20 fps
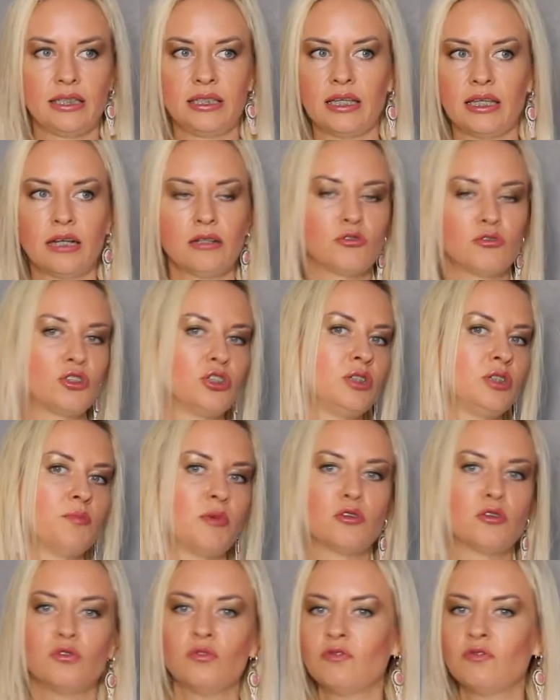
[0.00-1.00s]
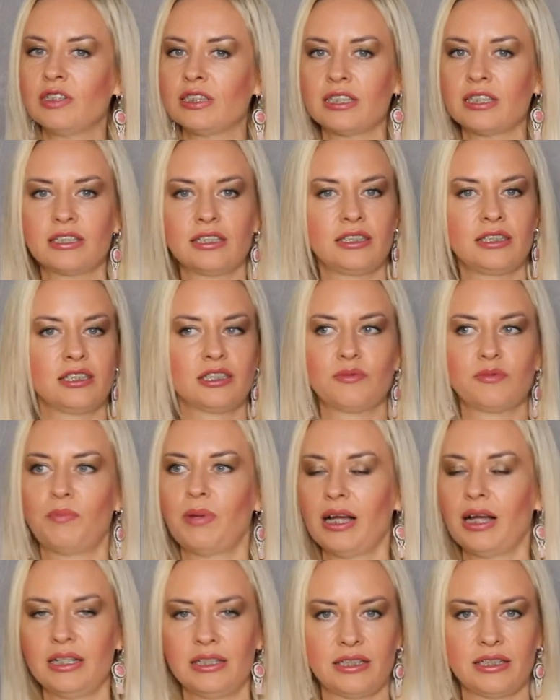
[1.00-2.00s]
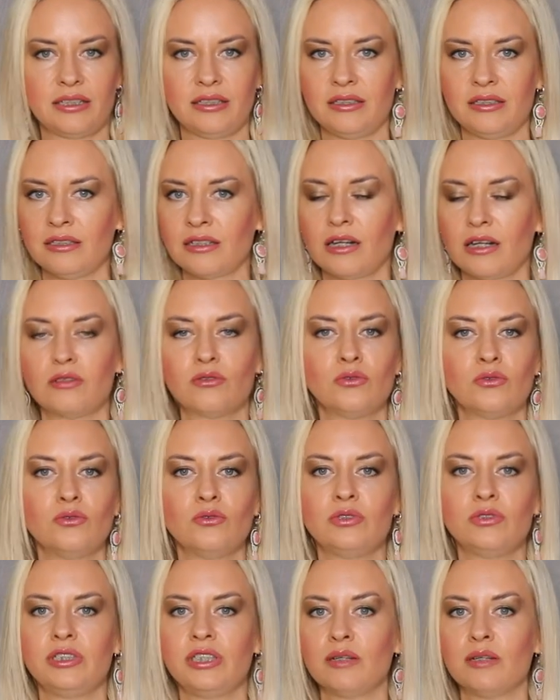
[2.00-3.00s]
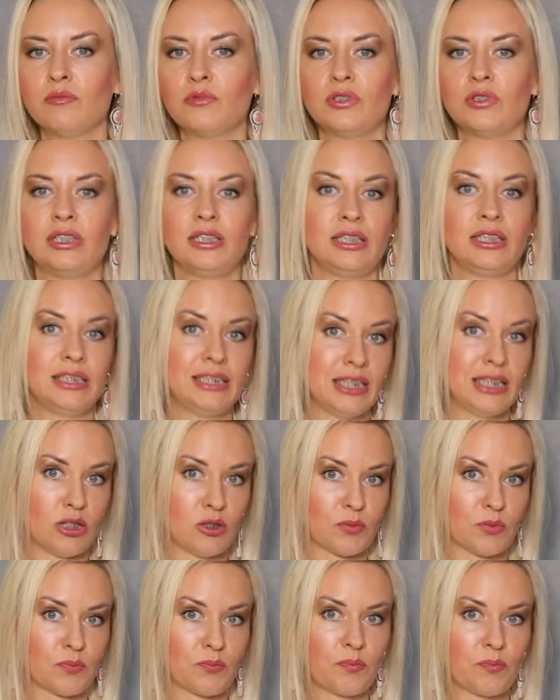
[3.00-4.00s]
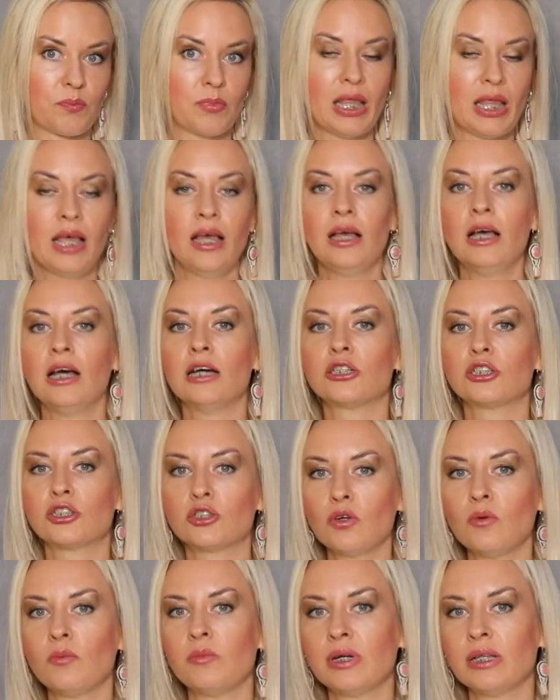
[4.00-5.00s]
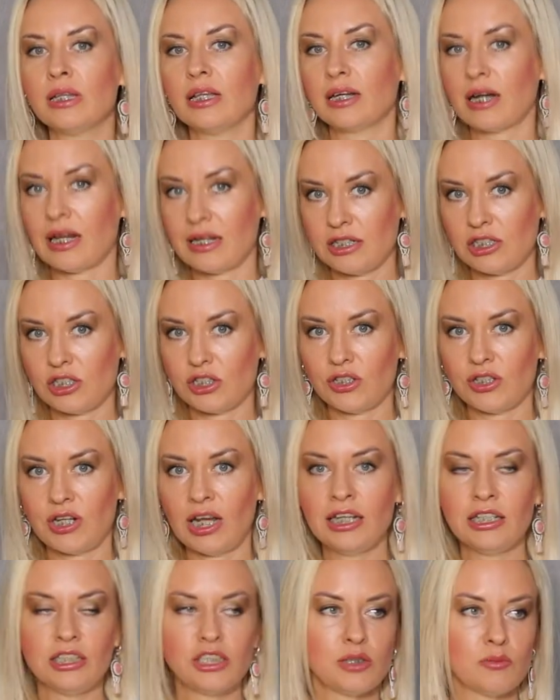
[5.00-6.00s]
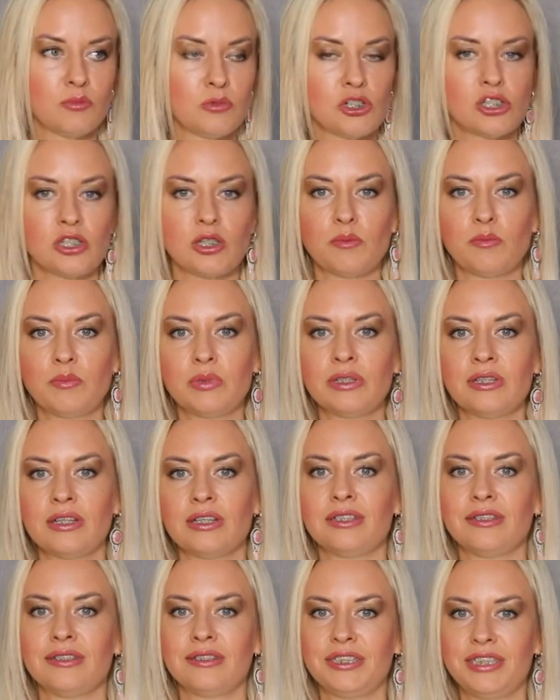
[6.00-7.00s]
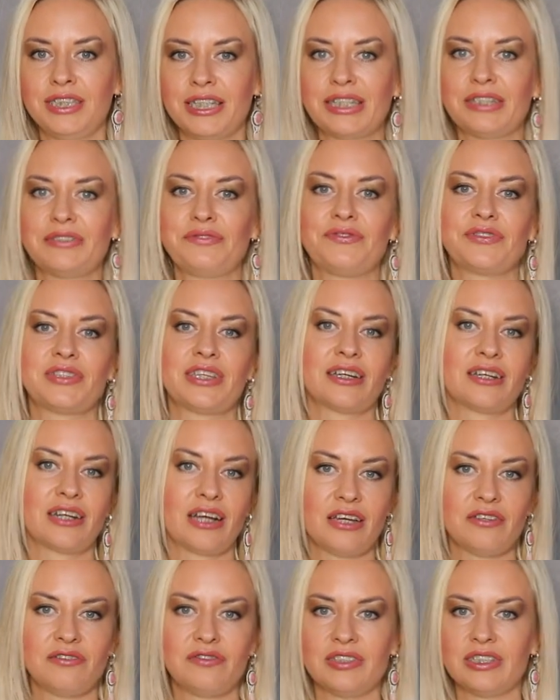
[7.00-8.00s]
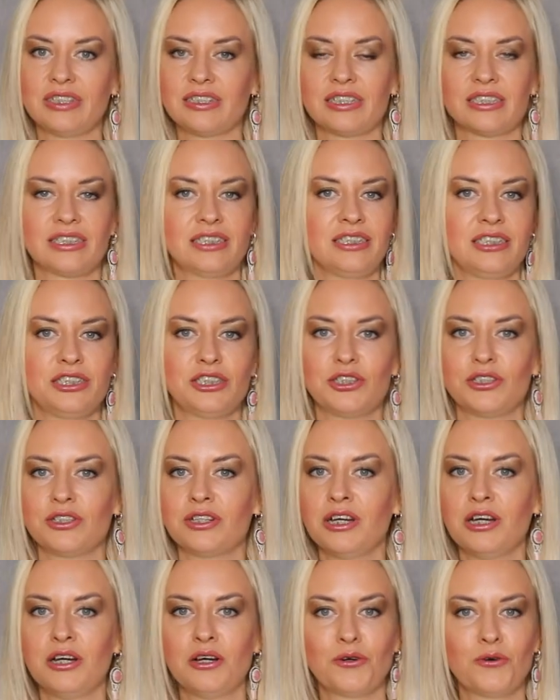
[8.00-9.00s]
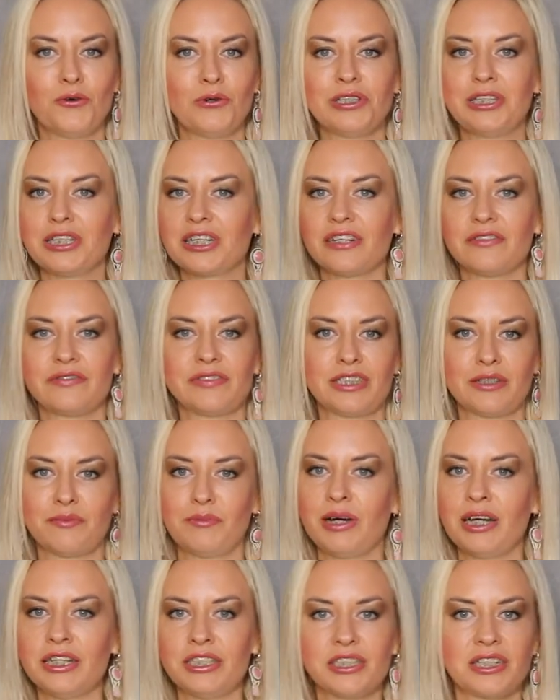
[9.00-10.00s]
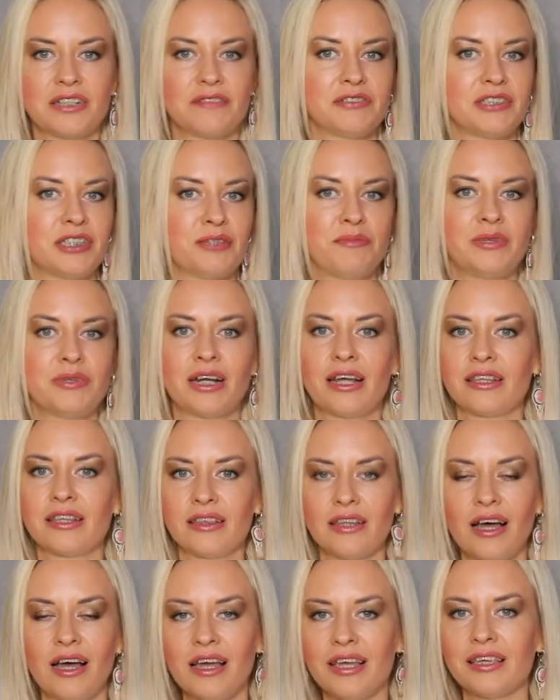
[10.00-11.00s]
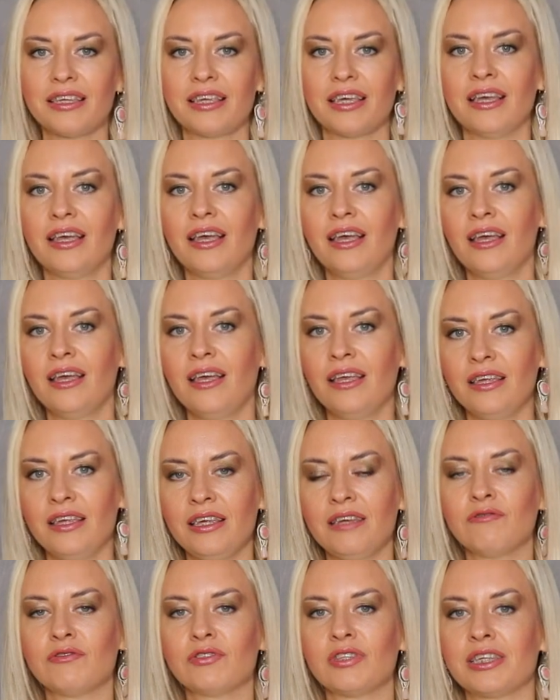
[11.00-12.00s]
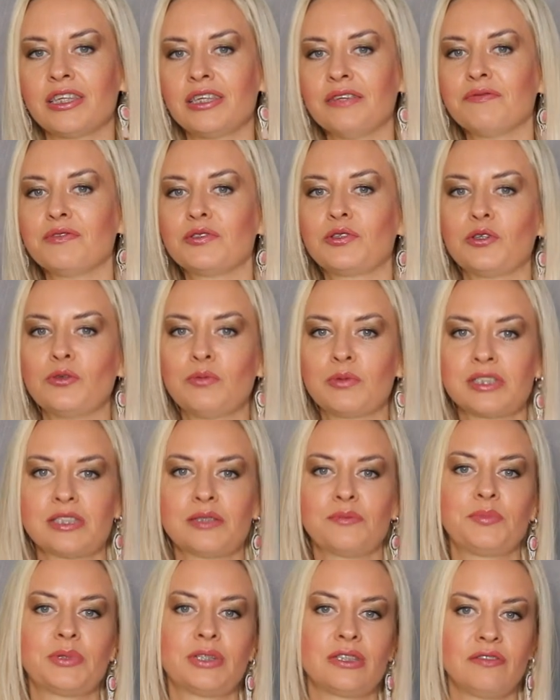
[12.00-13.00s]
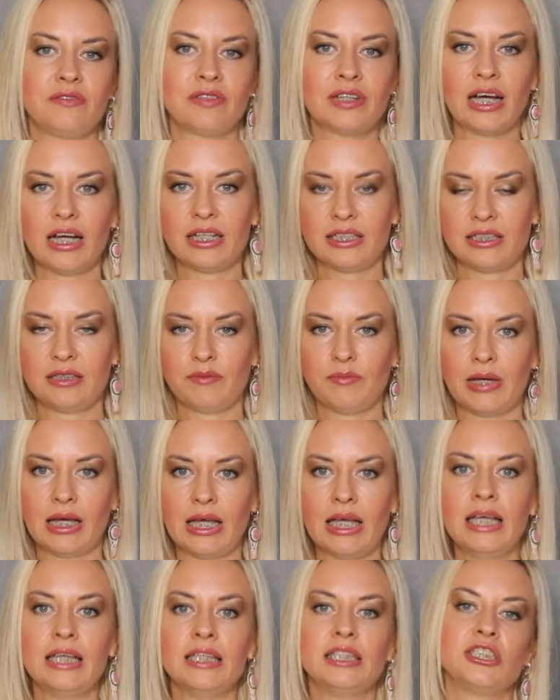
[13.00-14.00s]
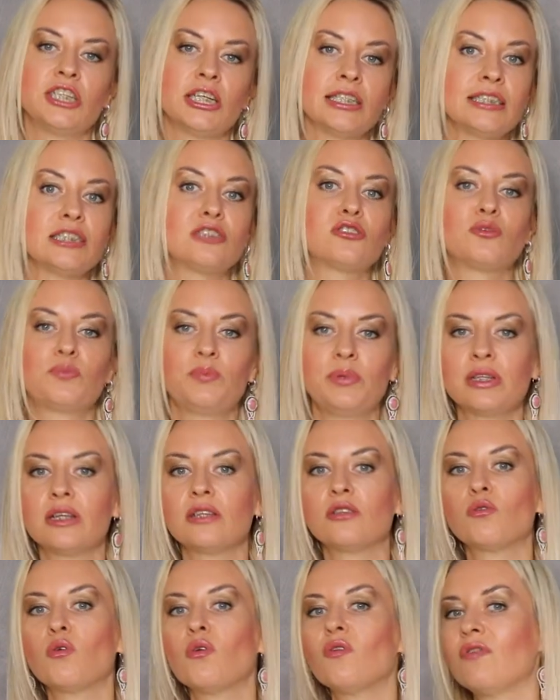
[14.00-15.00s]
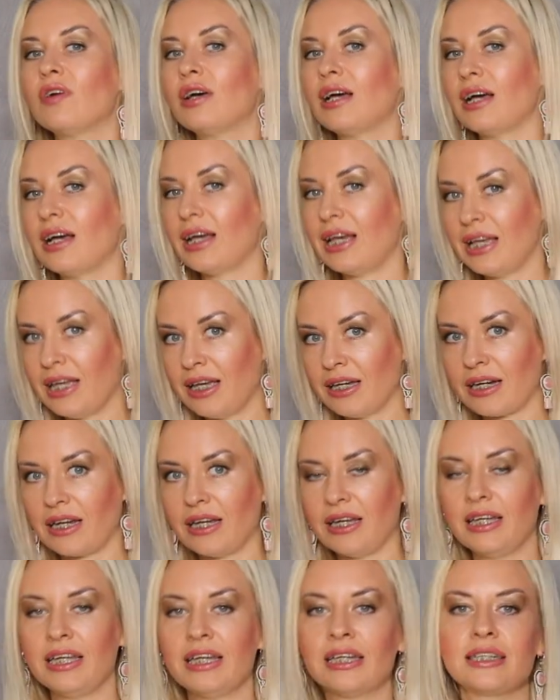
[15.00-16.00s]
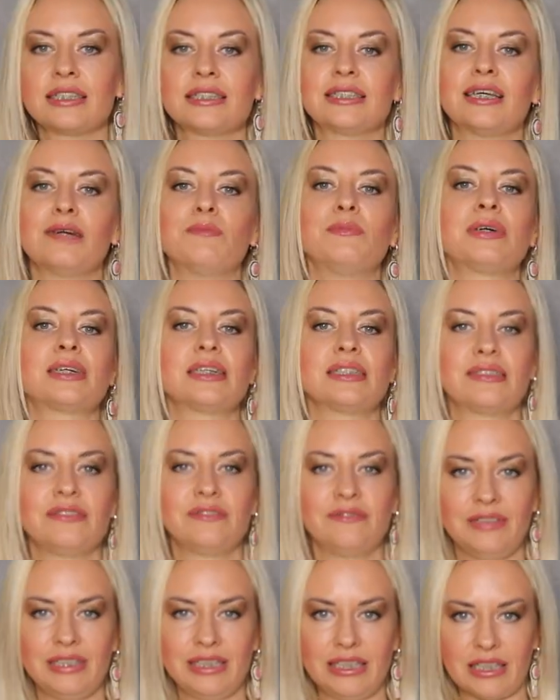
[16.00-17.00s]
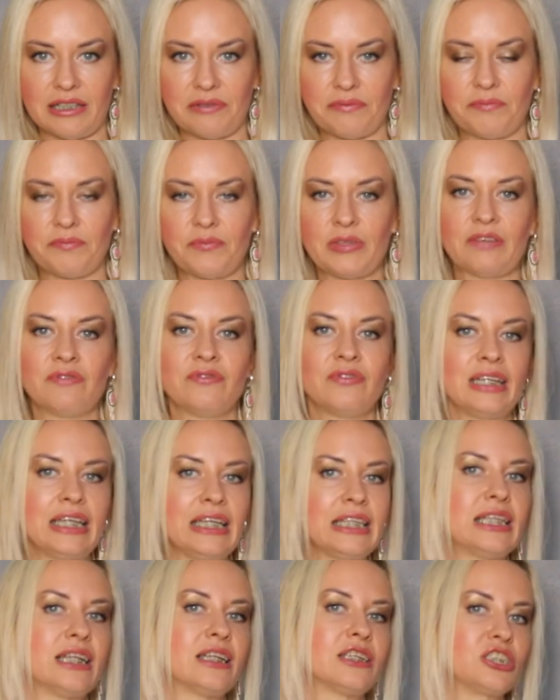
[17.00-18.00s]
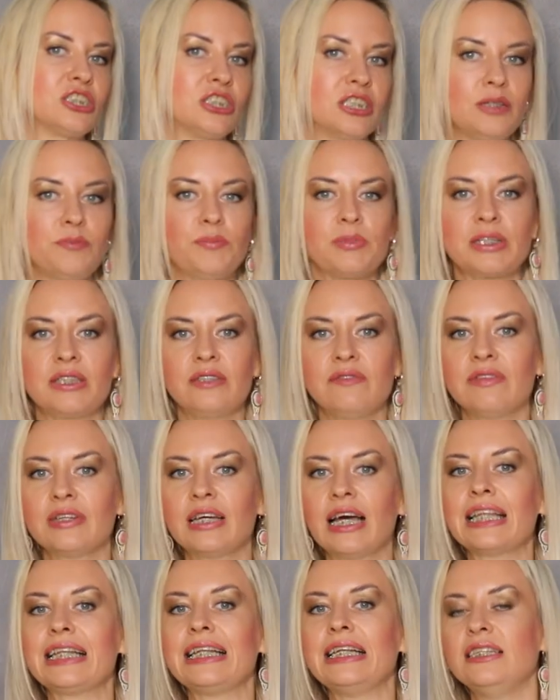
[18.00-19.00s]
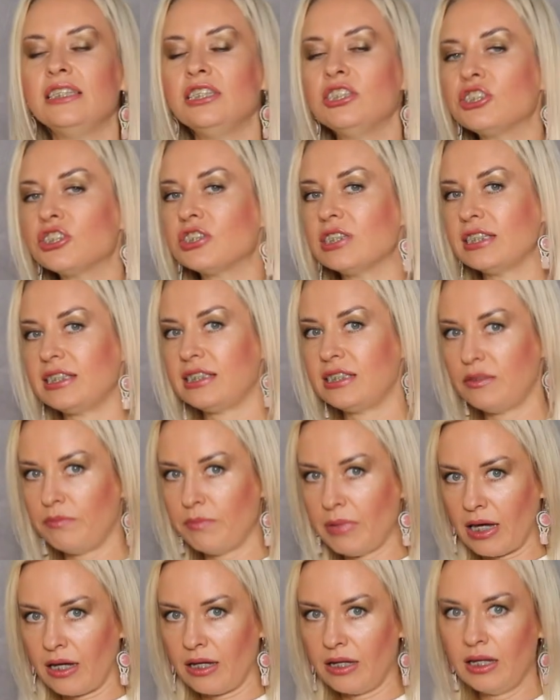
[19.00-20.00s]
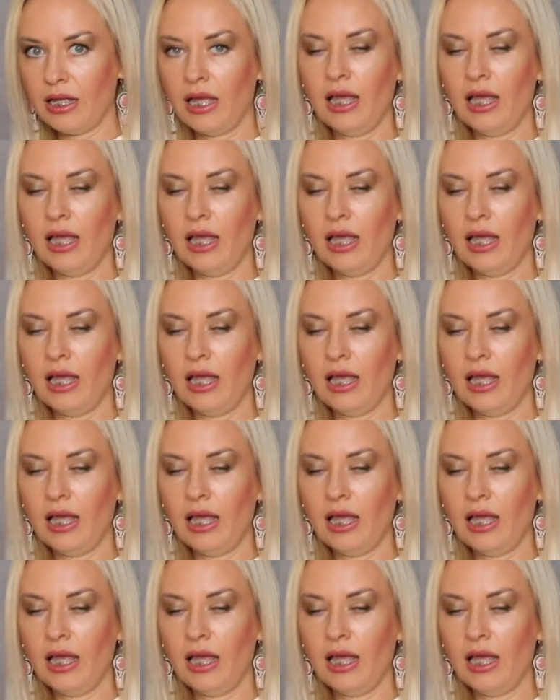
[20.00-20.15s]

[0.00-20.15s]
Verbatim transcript: Я уже не могу высосать из пальца никакую тему и идею. Что было раньше? Раньше можно было делать фотографии различных котиков, собачков, собирать лайки и вот таким вот образом продвигать себя. Сейчас наступила новая эра, эра саморазвития. Вы должны продвигать лично себя.